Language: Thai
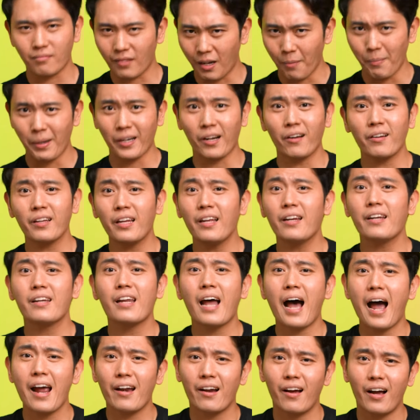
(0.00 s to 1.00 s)
มันก็กิน
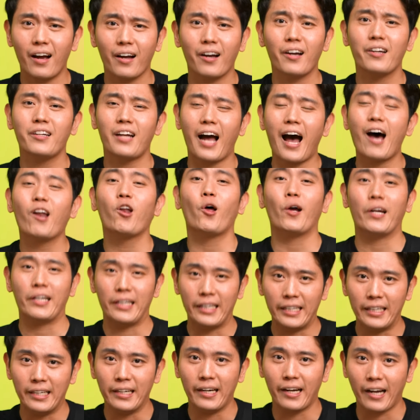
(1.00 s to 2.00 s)
ได้นะ ก็อร่อย
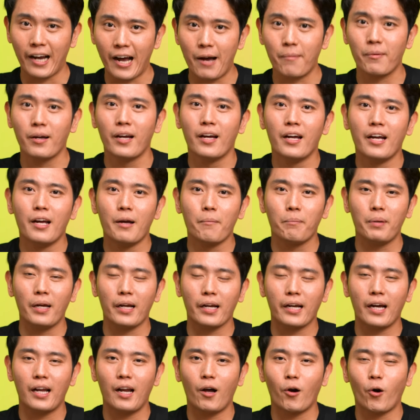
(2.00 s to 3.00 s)
ดีนะครับ เพียง
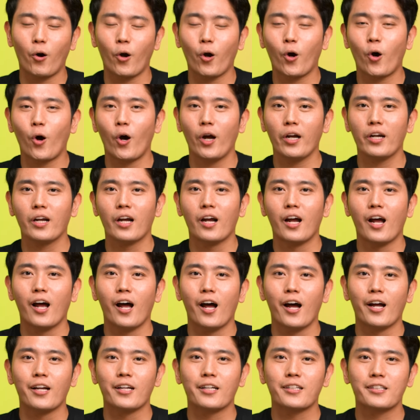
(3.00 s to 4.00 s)
แค่เราค่อ
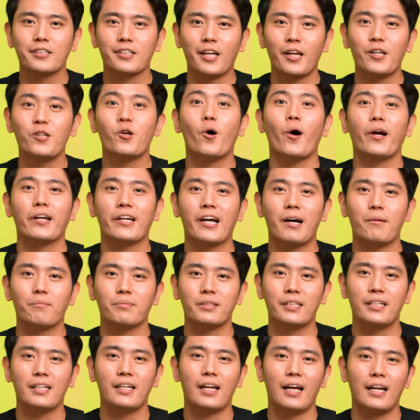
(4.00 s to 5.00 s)
ยๆทยอยทำ
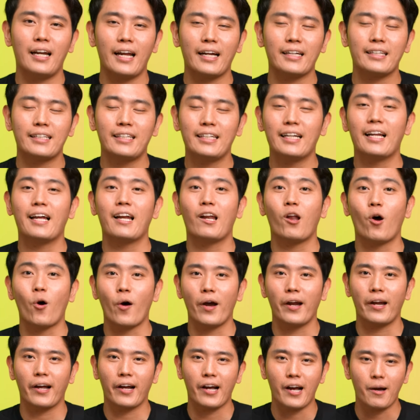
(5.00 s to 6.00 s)
ทีละเล็กทีละน้อย
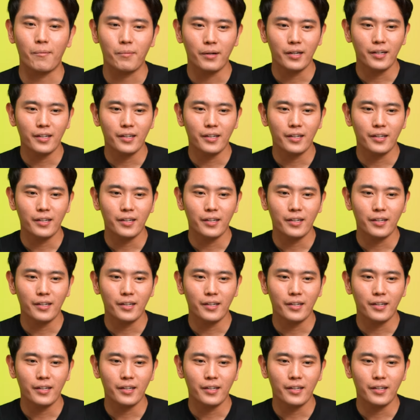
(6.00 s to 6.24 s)
นะครับ